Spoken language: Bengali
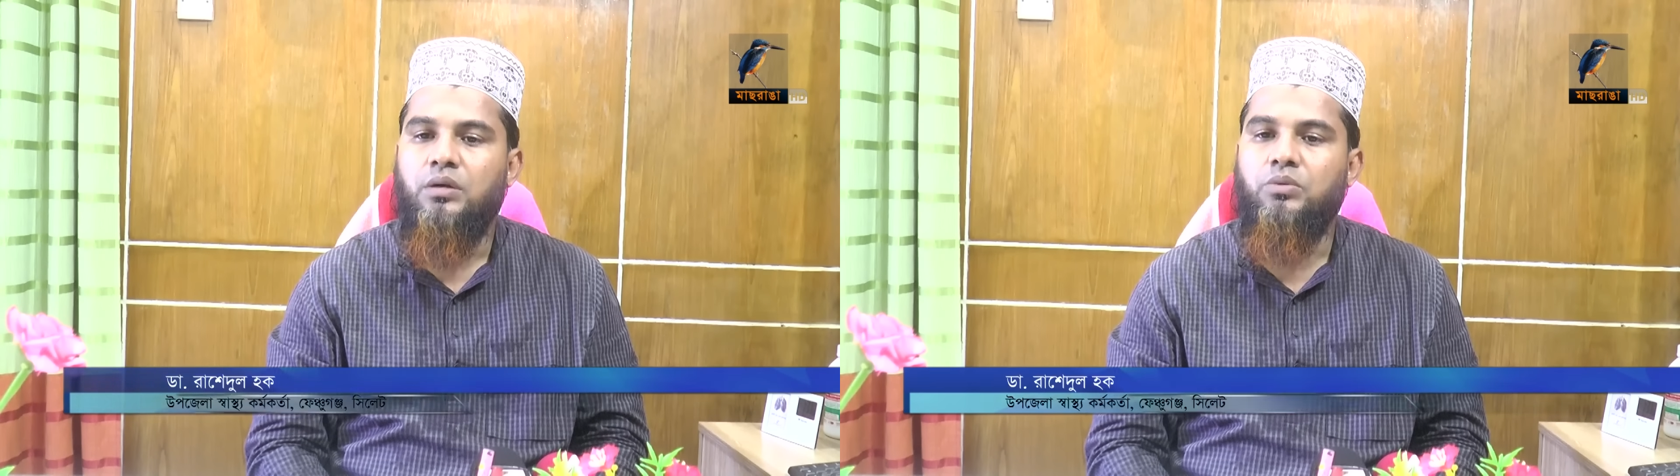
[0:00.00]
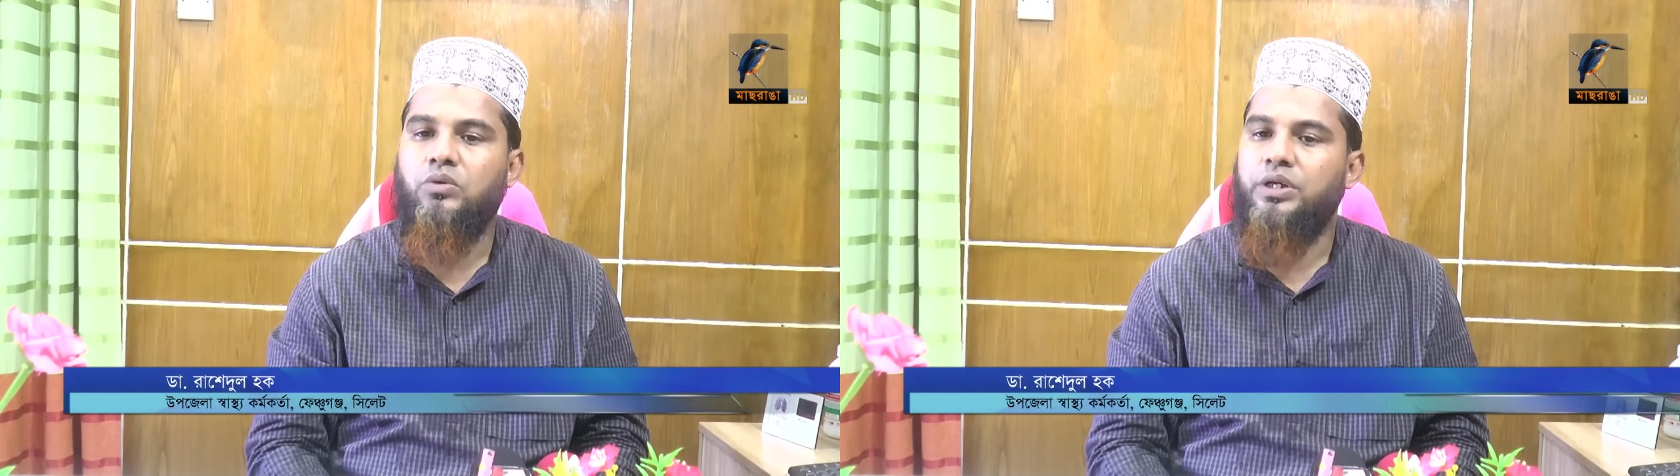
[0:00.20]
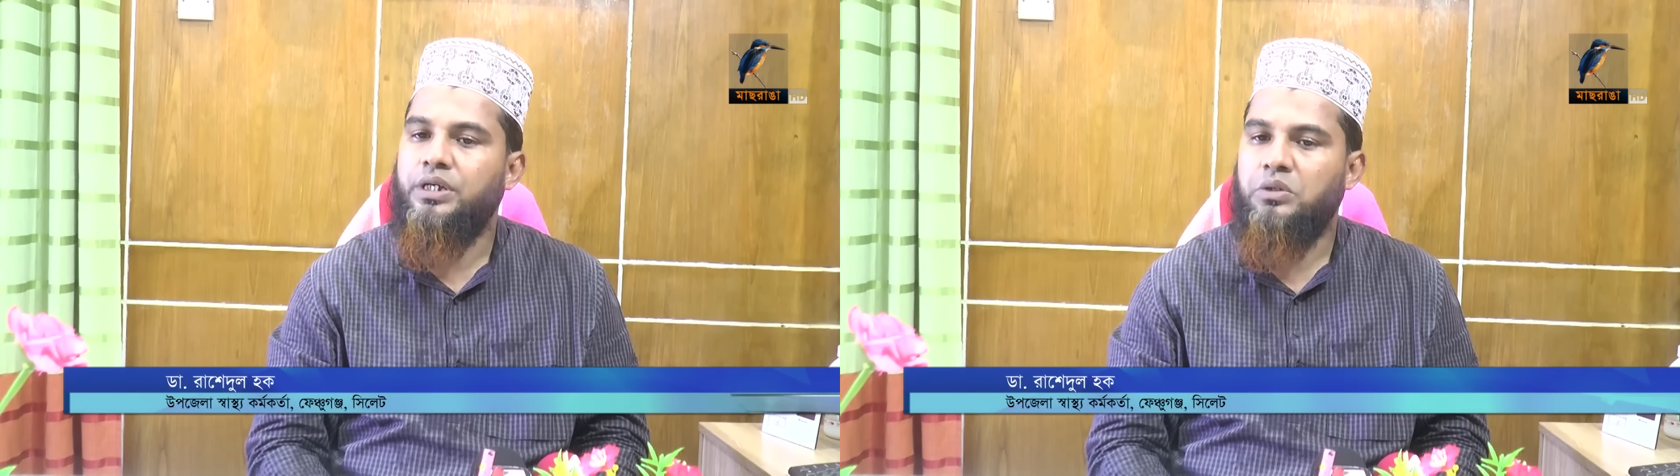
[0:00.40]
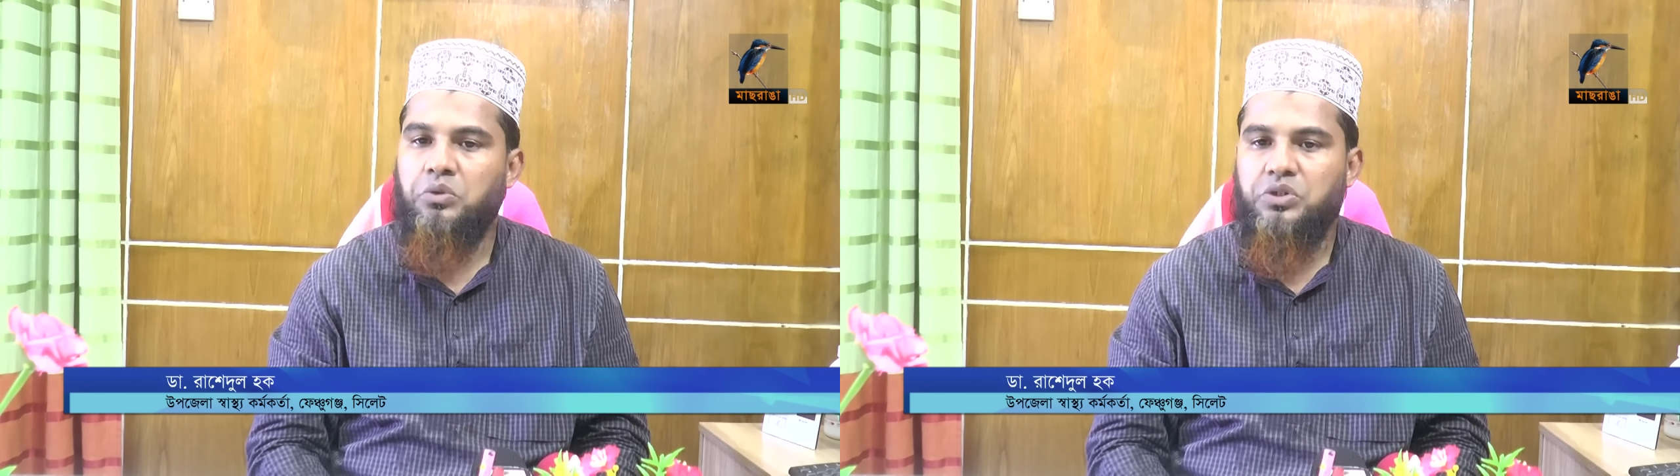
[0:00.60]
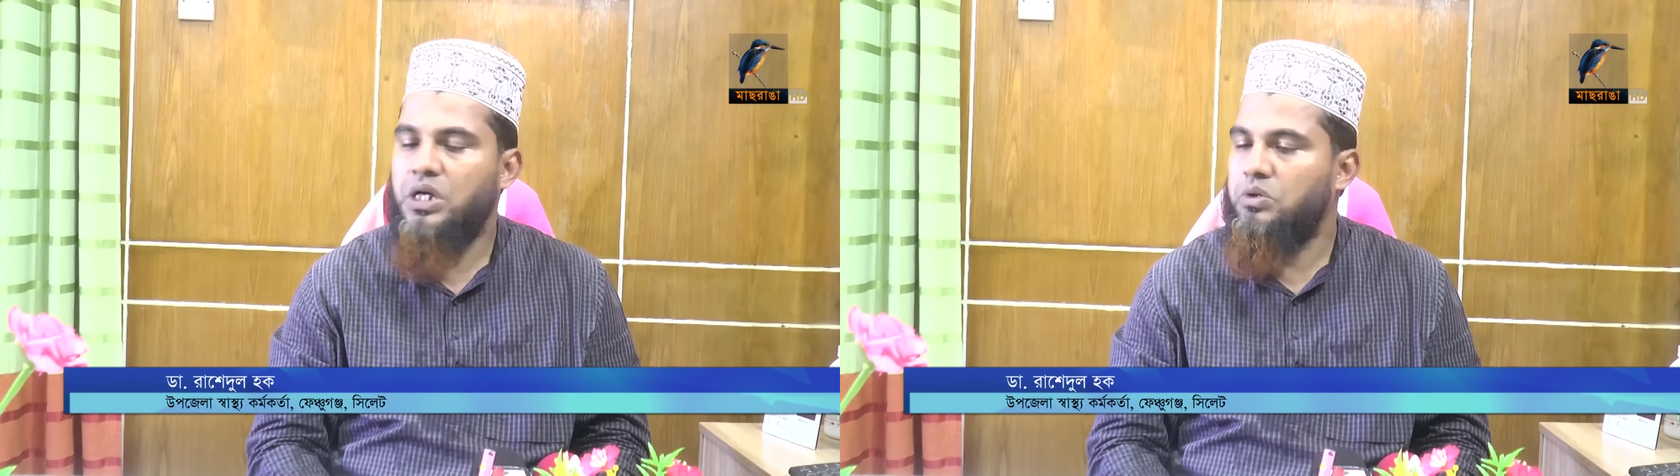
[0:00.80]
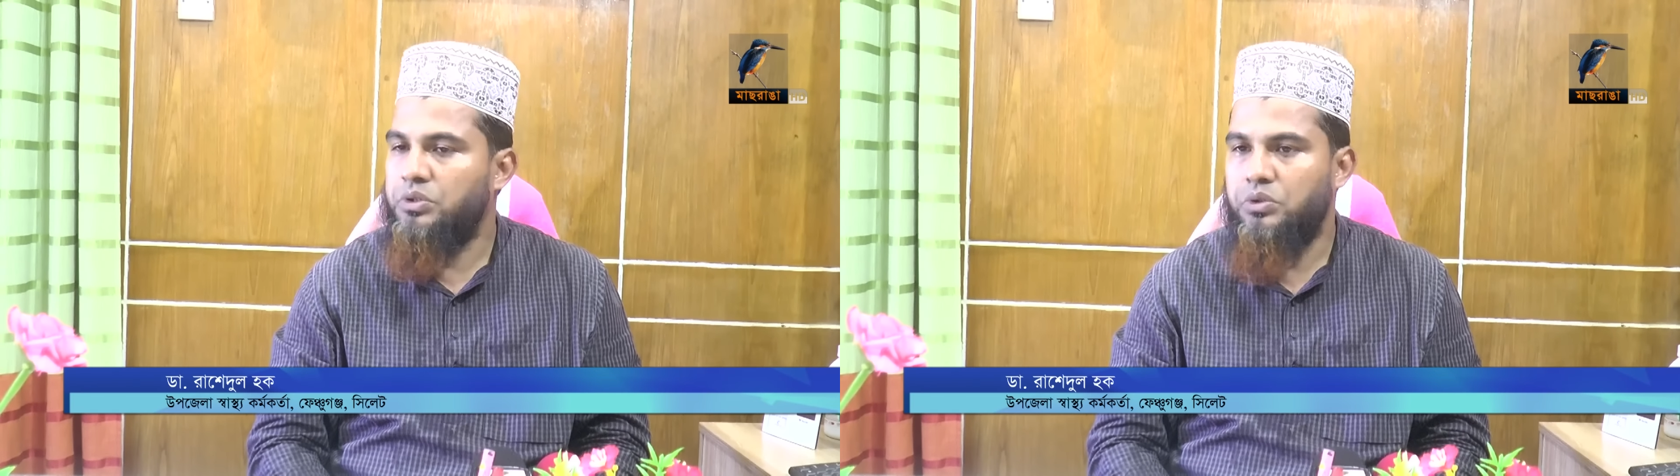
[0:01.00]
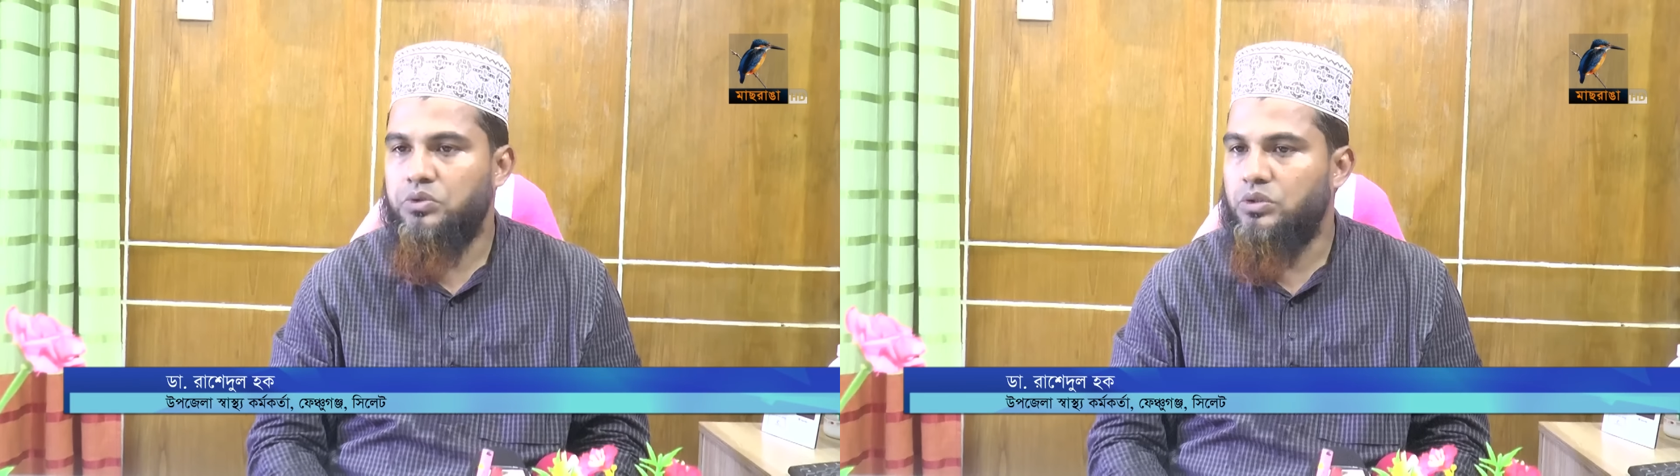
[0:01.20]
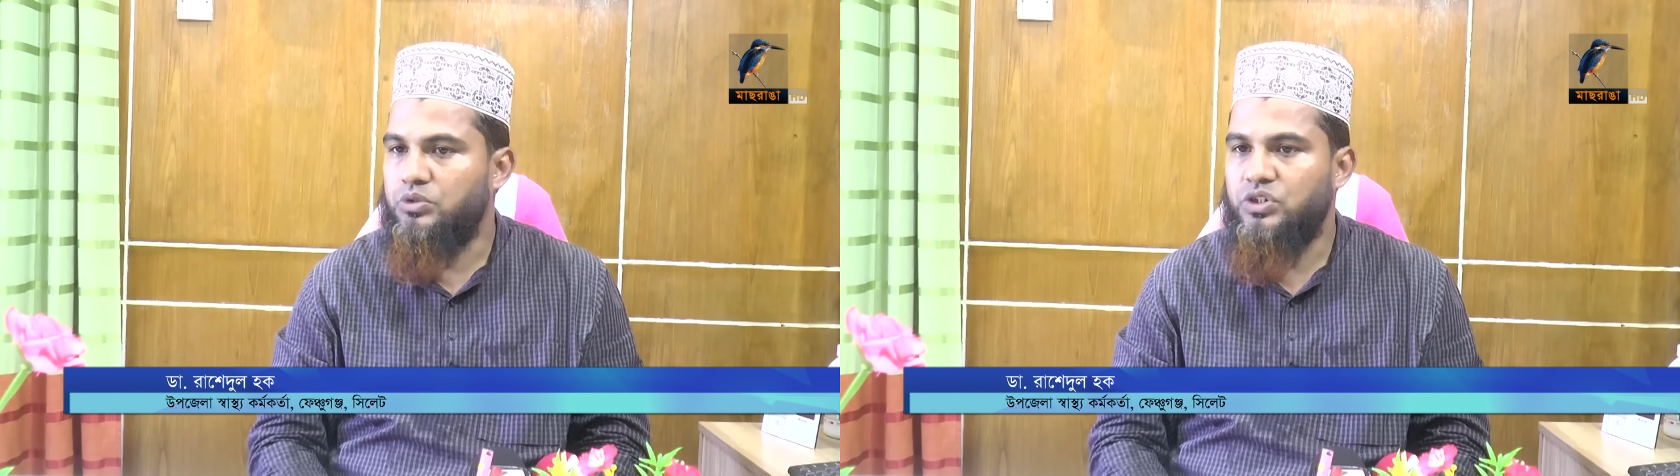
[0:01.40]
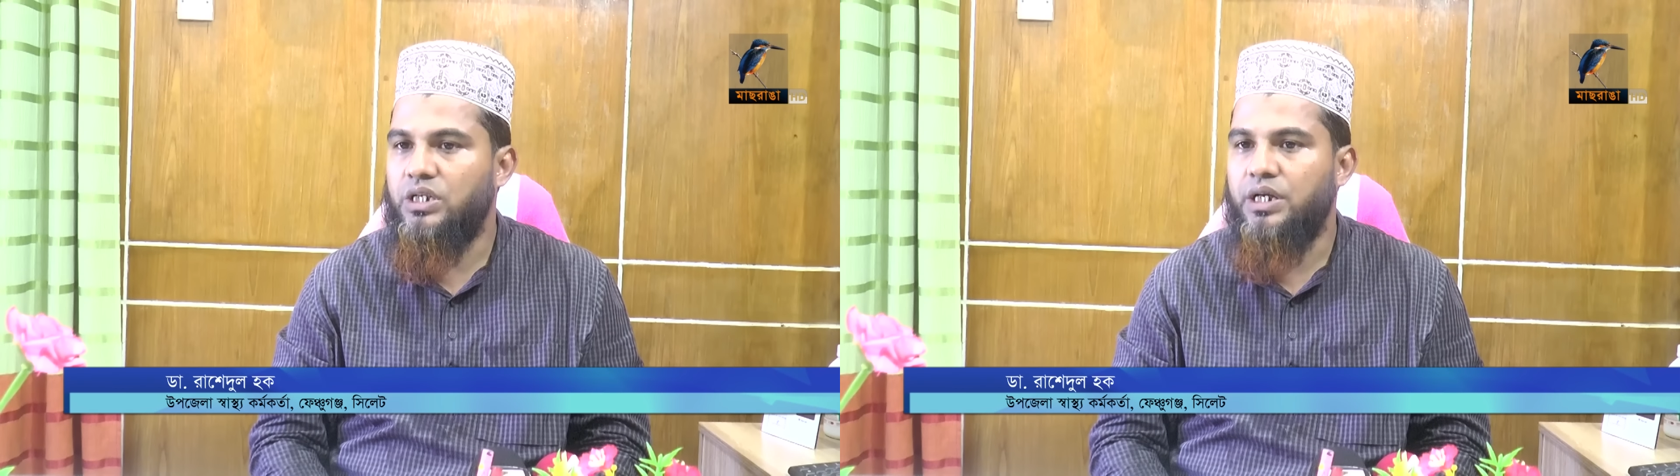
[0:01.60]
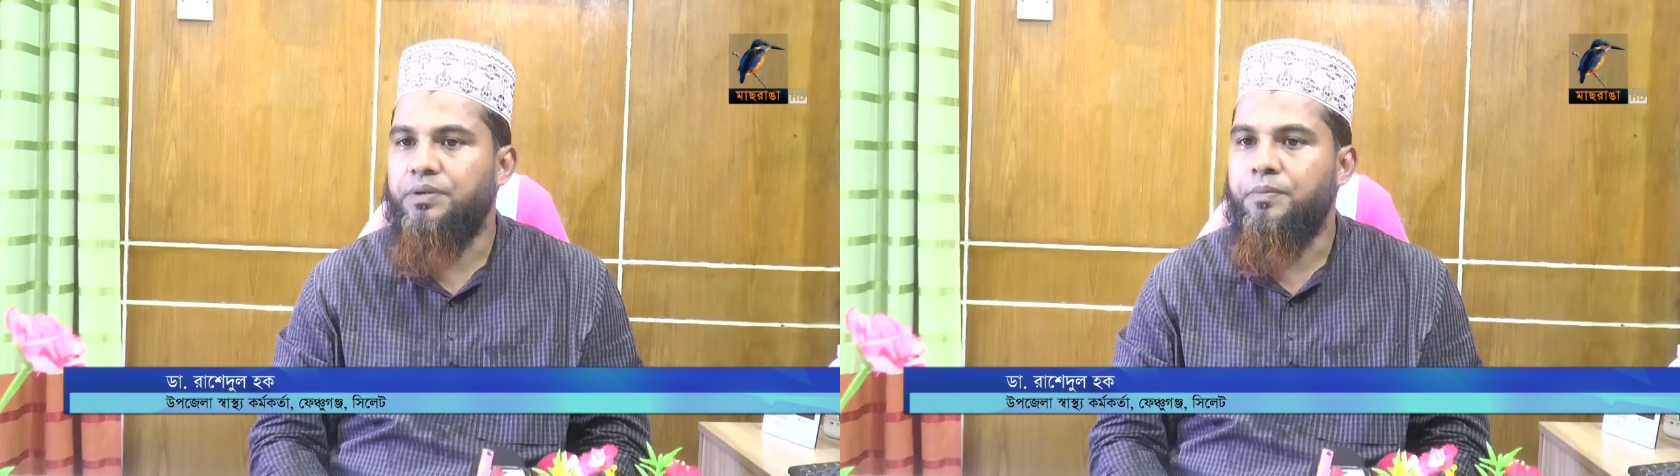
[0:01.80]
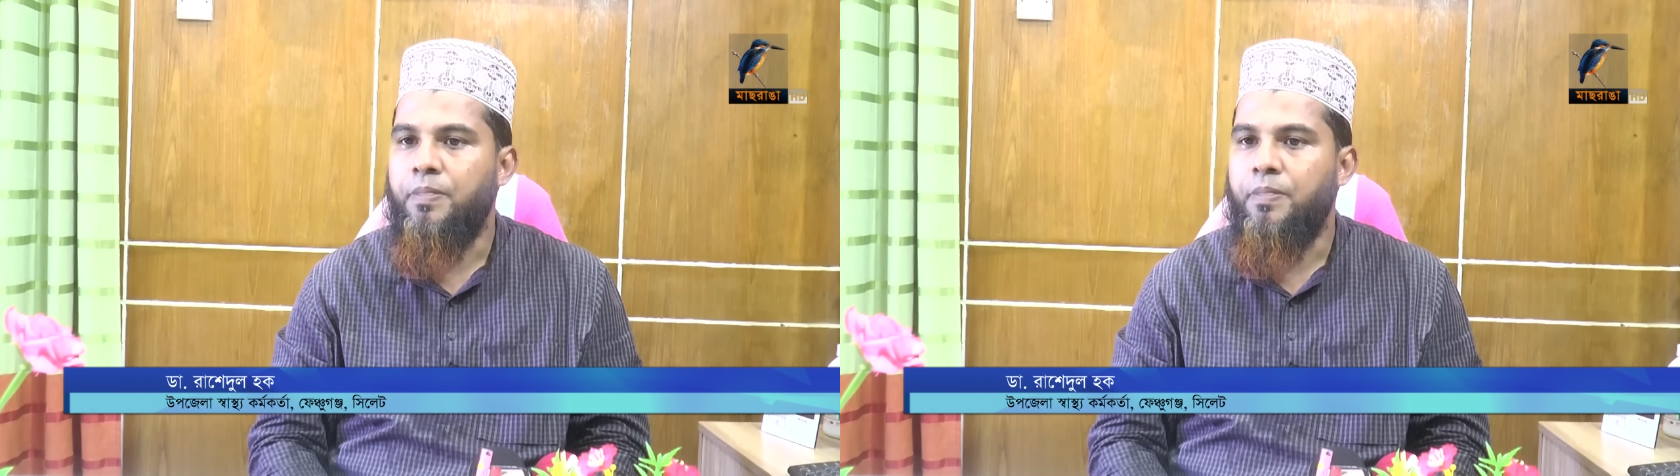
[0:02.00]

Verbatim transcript: এবং এটার কোনো শারীরিক কোনো সমস্যা নাই